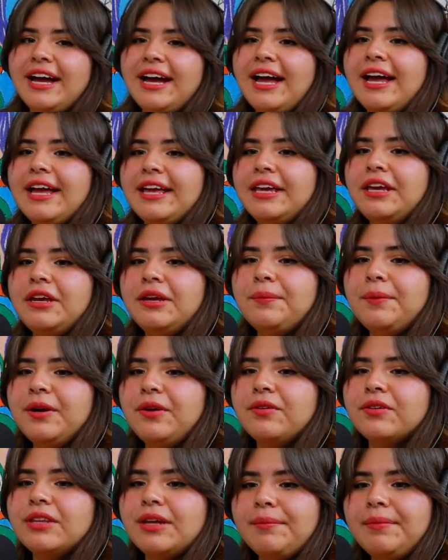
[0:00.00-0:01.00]
ajá. Y
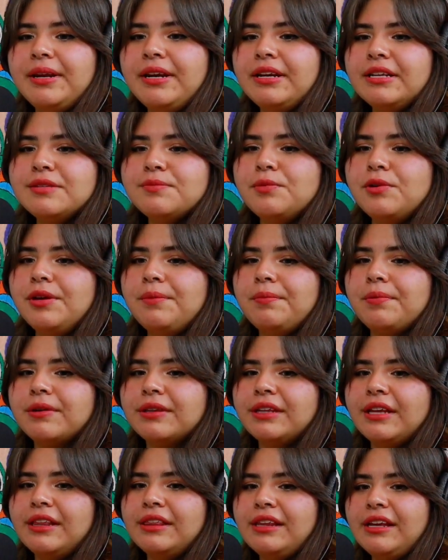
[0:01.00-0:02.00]
bueno, también es muy
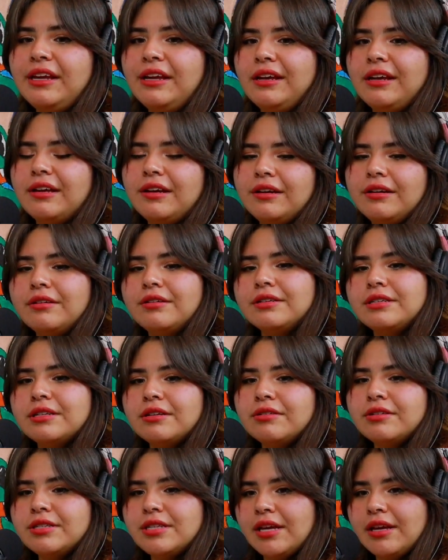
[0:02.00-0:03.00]
importante,
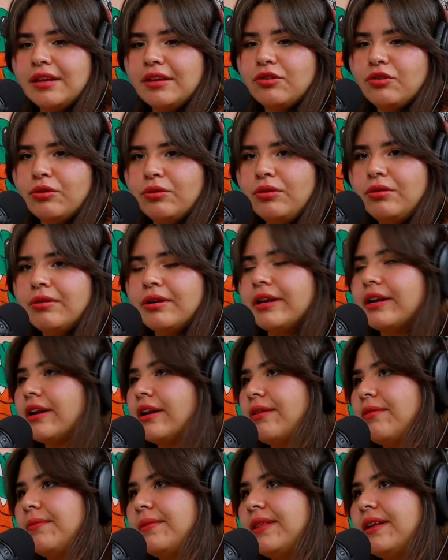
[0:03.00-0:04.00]
así que yo lo que
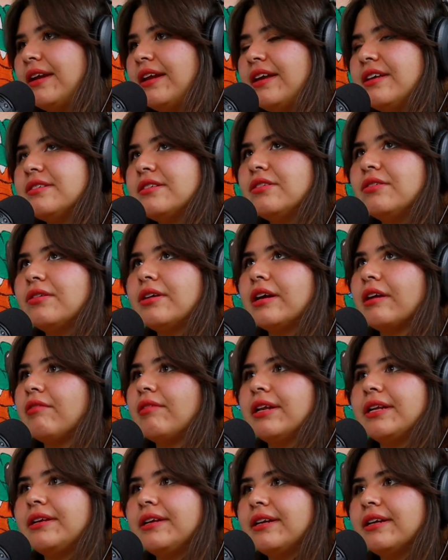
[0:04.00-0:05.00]
recomendaría y siento que en
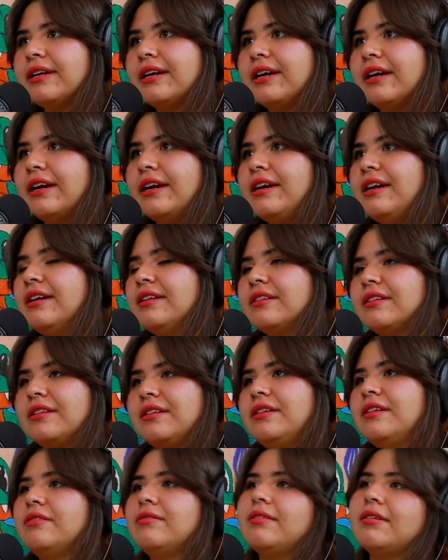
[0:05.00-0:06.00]
cualquier carrera,
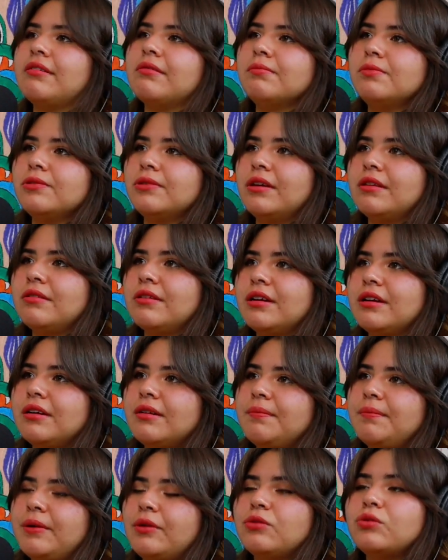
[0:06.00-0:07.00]
tener una computadora,
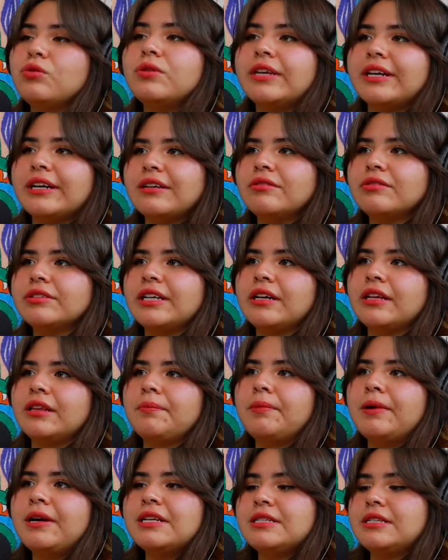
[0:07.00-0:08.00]
pero tuya, o sea, que
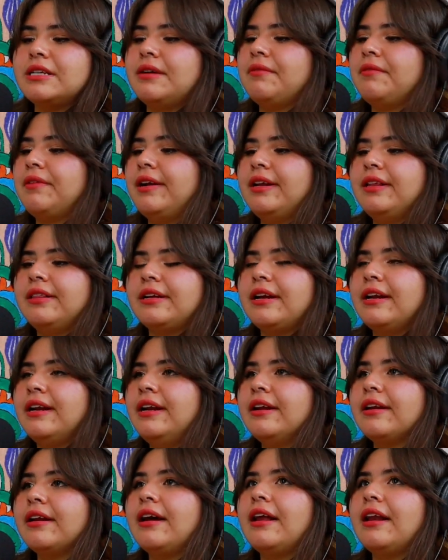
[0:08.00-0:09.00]
te puedas llevar y
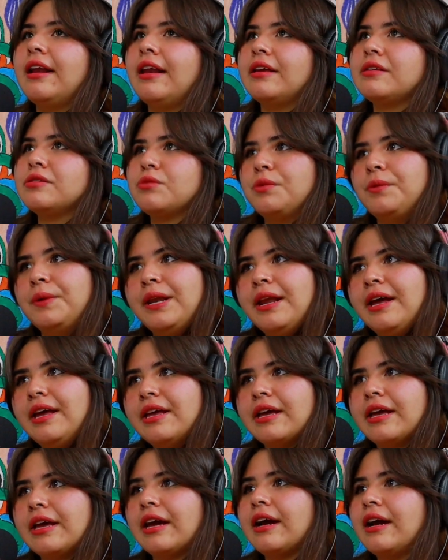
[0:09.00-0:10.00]
traer a la escuela
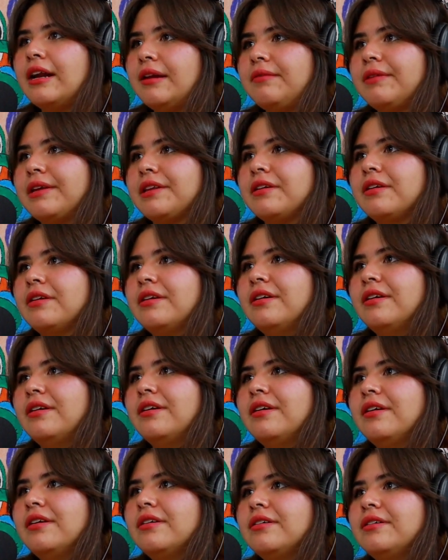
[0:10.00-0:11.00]
y que jale bien.
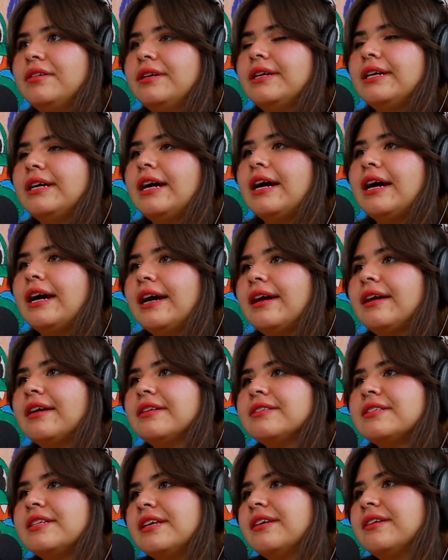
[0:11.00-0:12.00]
Es ah, una lapa Ajá.
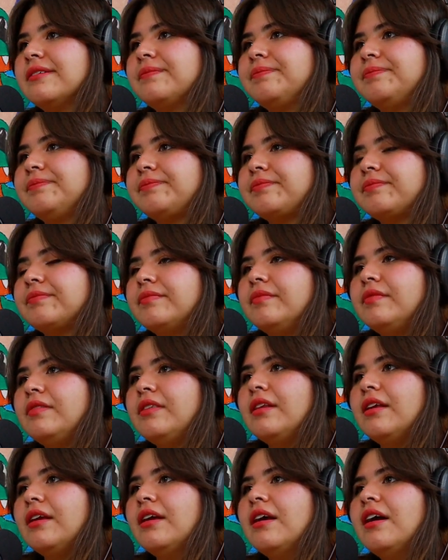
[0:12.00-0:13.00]
Nada más cara, pero que
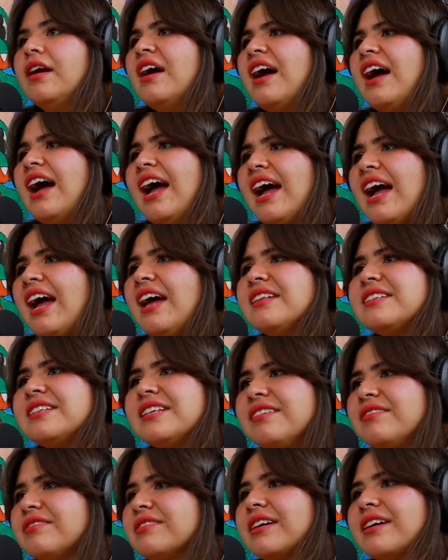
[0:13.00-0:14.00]
que la chamba. Ajá,
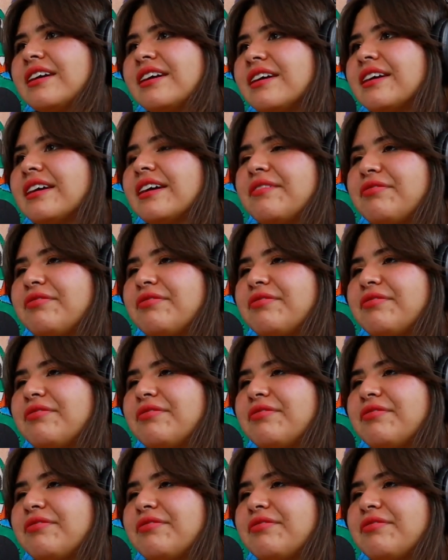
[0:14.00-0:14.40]
sí, o sea, que,